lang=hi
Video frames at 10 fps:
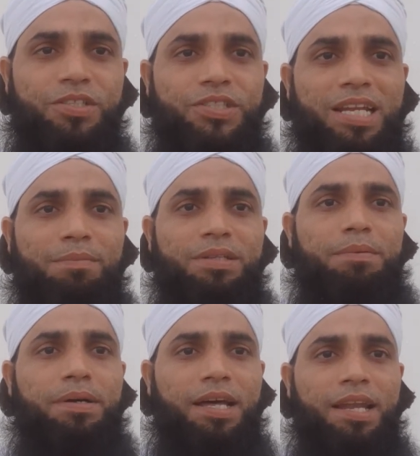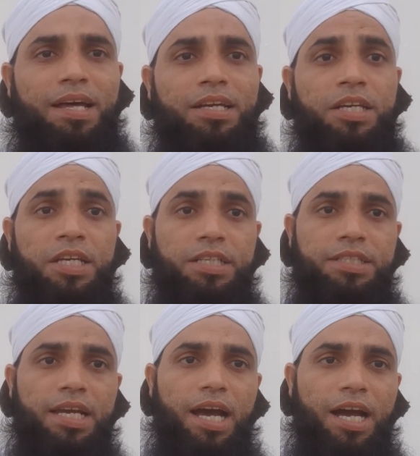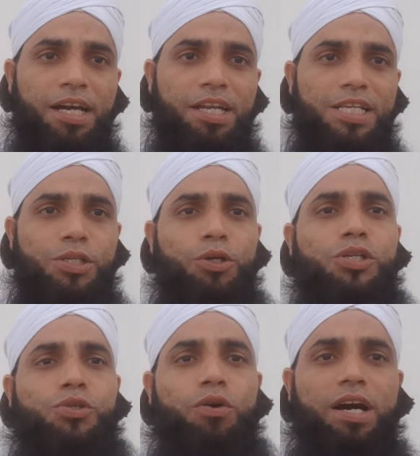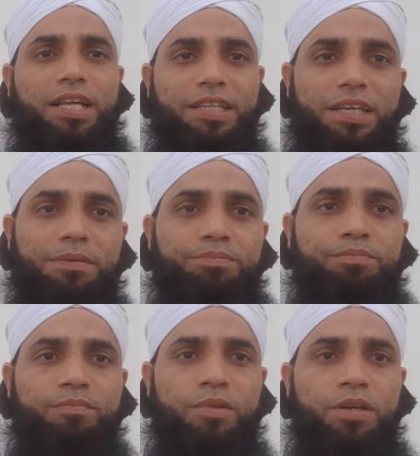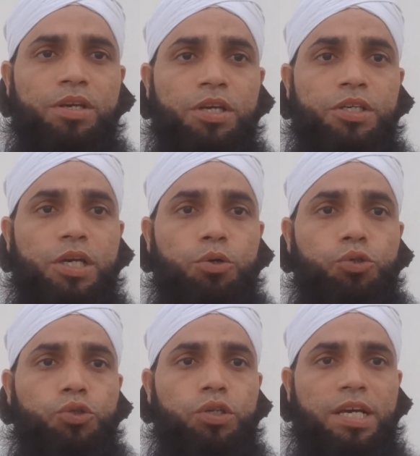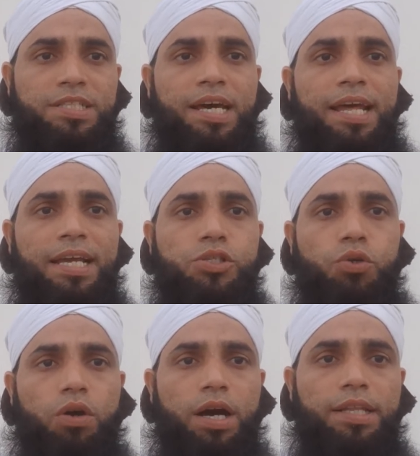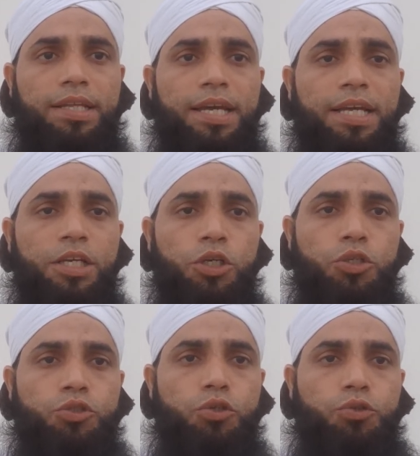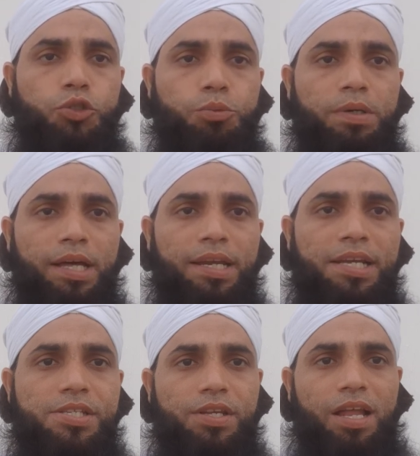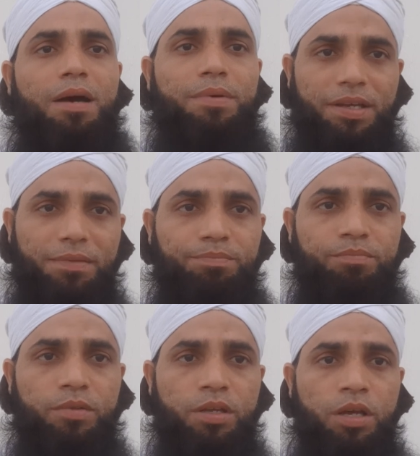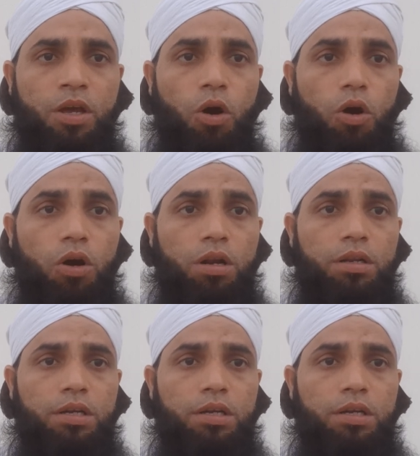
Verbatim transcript: जन्मदिन बनाना ये अंग्रेज़ों की सौगात है यहूद व नसारा की सौगात है जो दुश्मनान इस्लाम है और